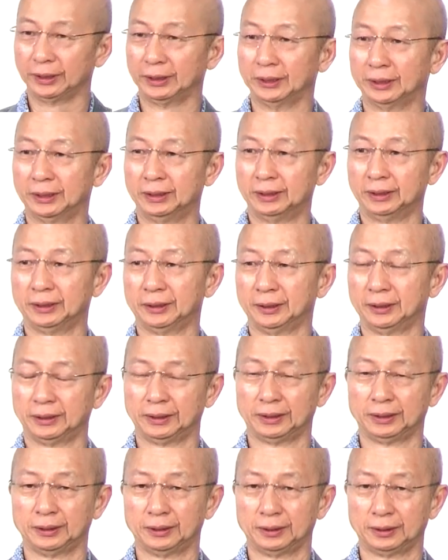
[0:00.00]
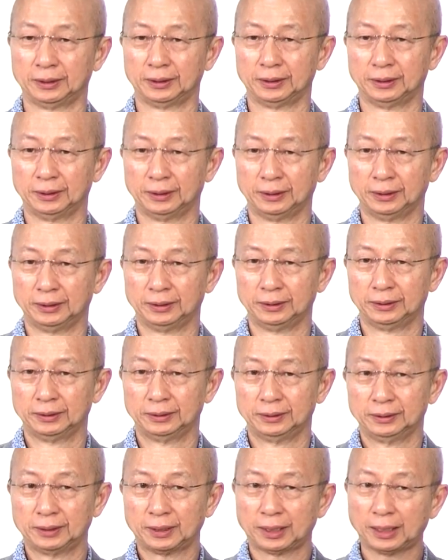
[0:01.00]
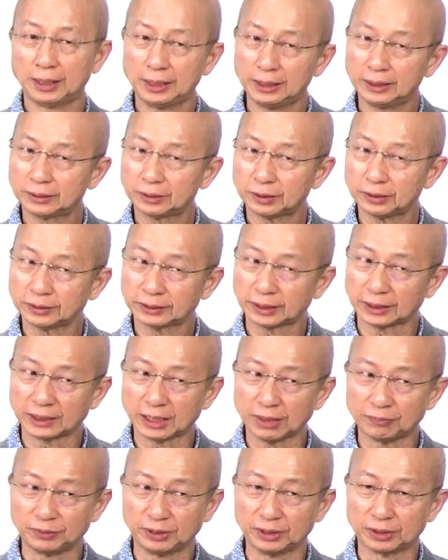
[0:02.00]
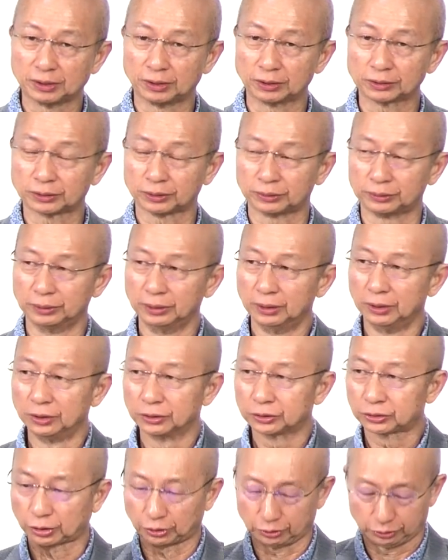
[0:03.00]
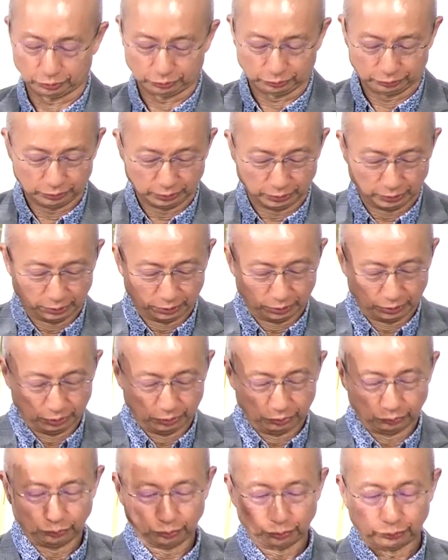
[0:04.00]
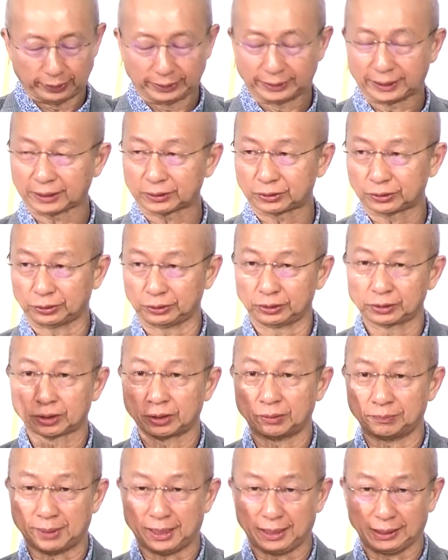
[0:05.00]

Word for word: So sa kabanatang ito, uh, tinatalakay ang tubig na panlinis